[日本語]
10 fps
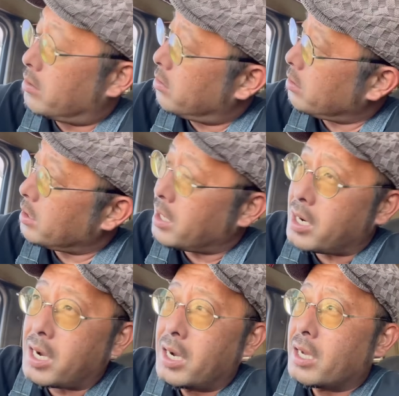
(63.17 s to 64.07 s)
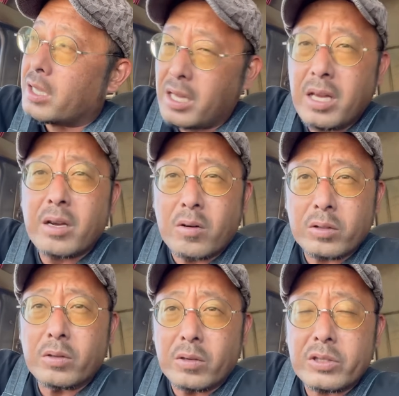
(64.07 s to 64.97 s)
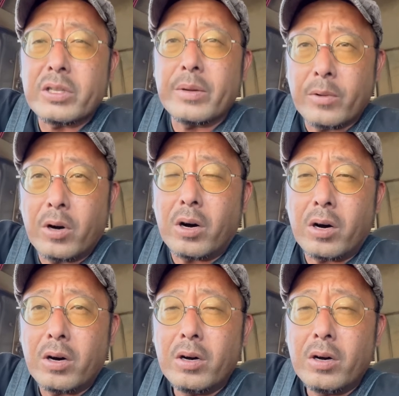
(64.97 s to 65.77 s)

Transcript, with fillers: これな、ええことをしても、